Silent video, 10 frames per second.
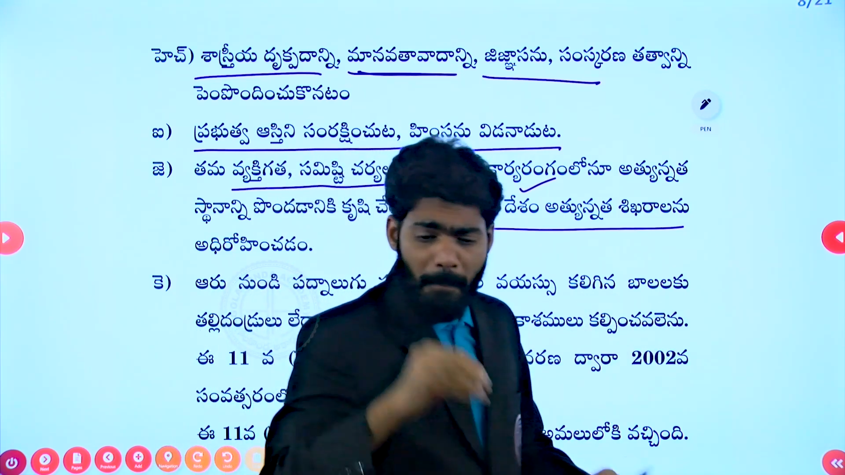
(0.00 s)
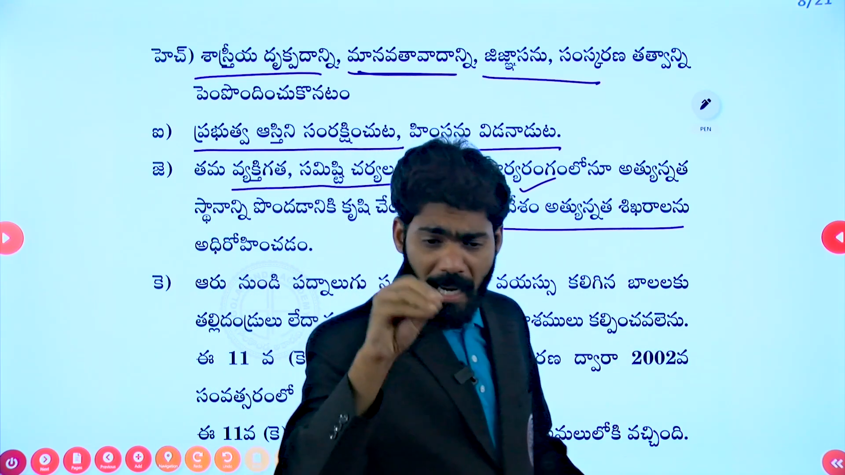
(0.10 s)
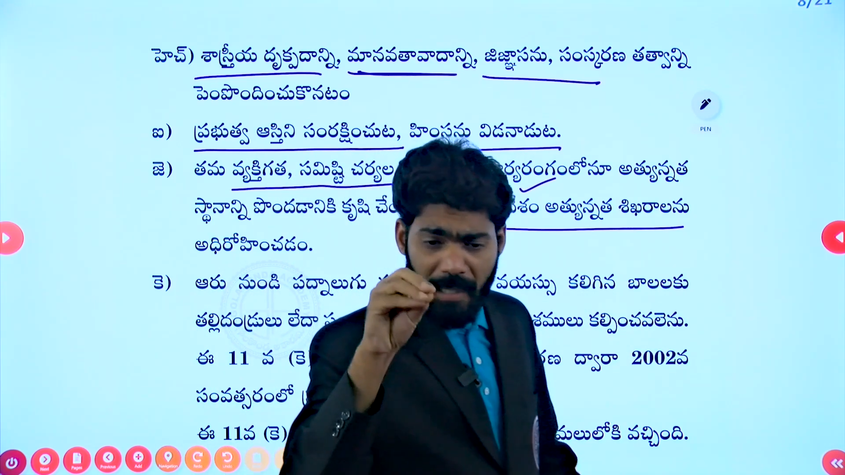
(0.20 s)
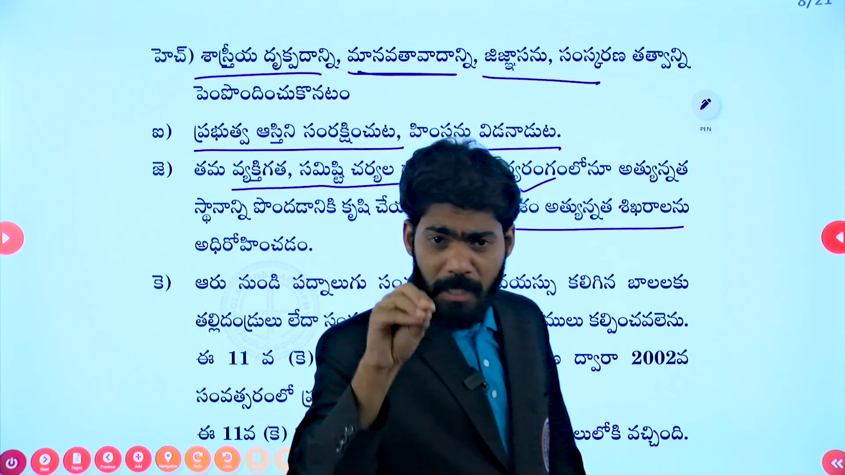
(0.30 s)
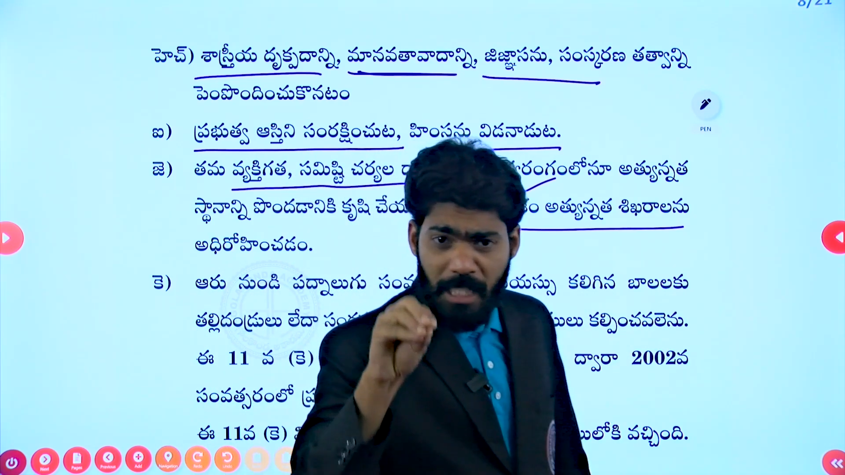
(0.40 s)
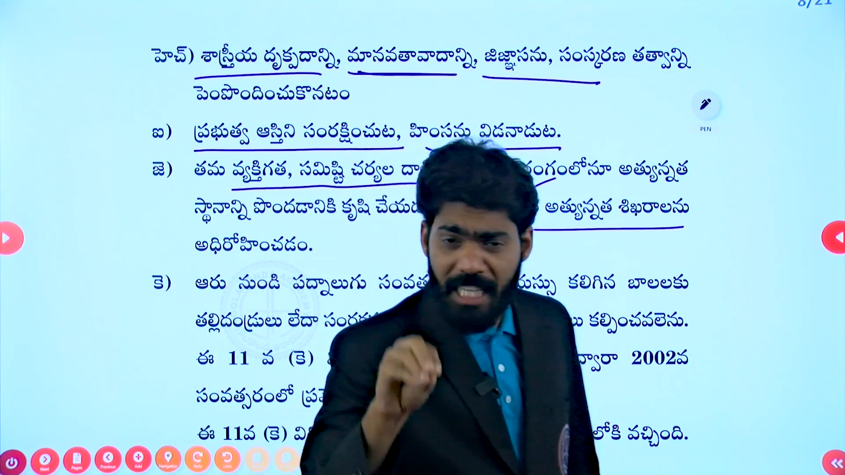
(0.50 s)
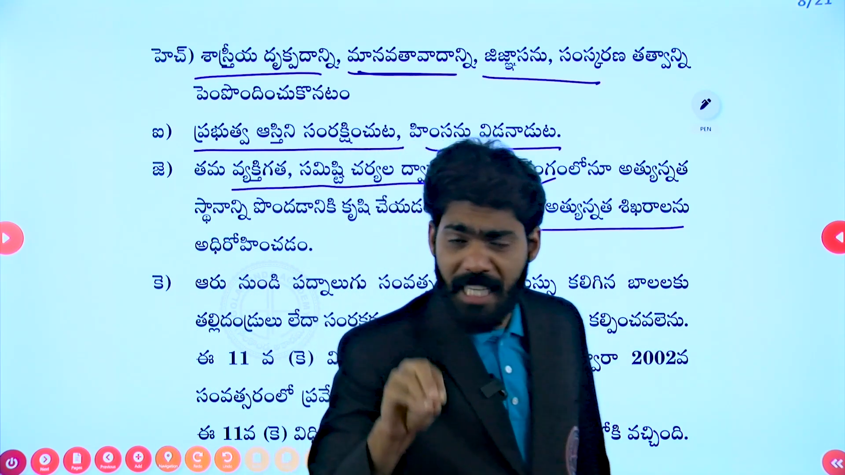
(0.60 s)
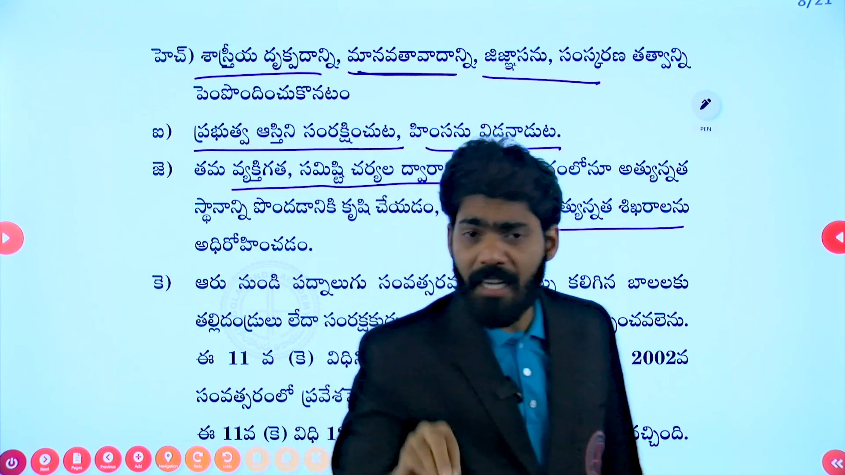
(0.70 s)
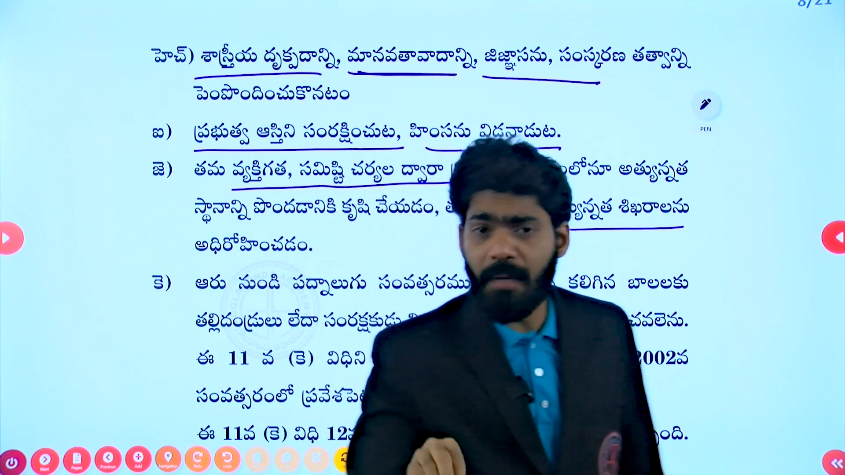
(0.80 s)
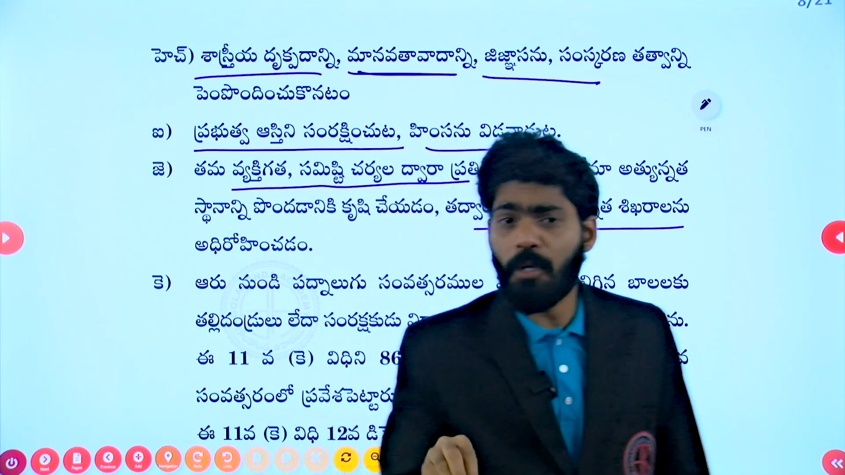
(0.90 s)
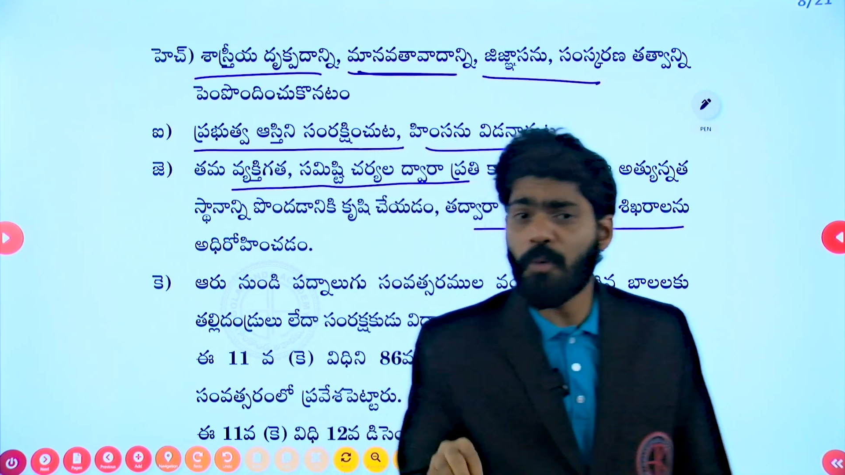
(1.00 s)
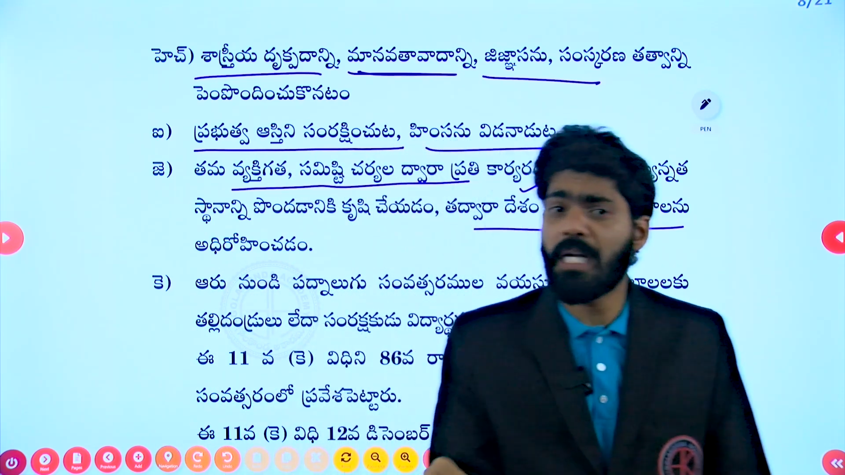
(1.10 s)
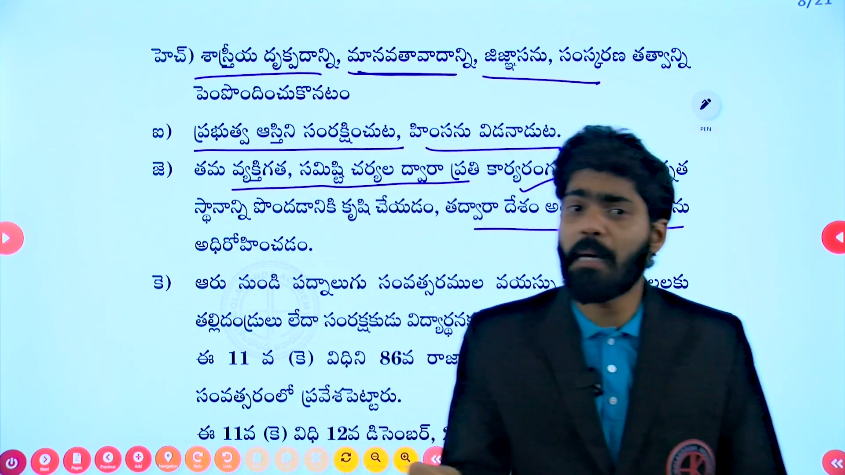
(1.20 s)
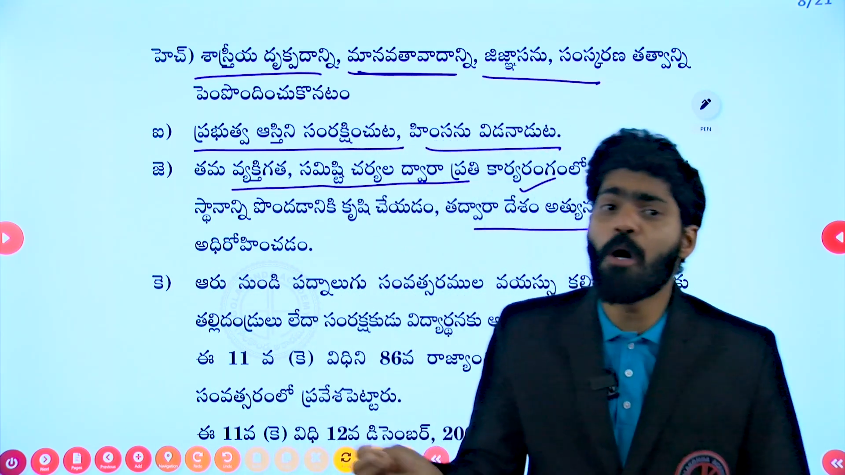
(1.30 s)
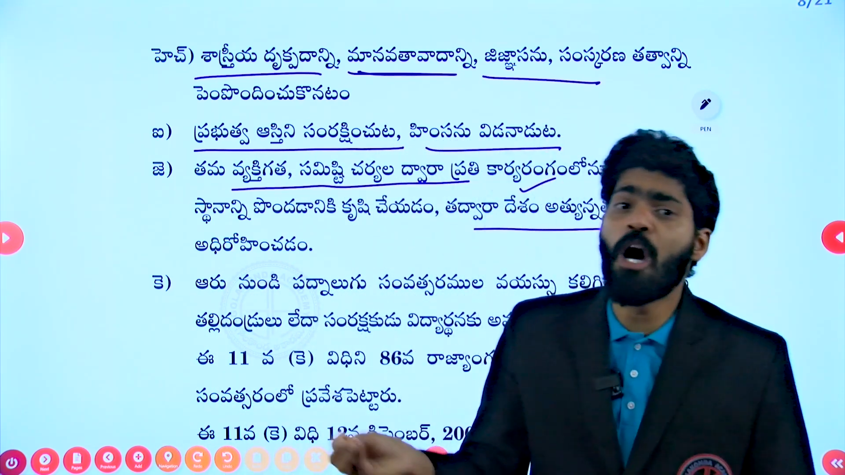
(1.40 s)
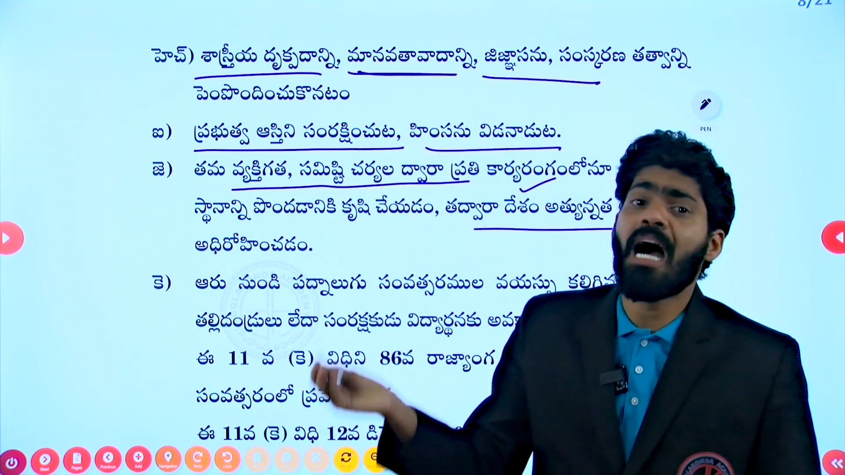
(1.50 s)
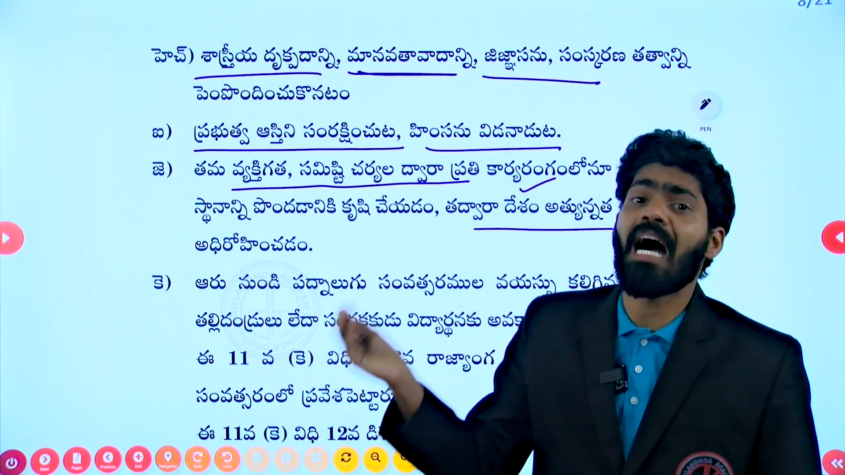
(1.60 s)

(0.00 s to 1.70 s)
మనం ఏ రంగంలో ఉన్నామో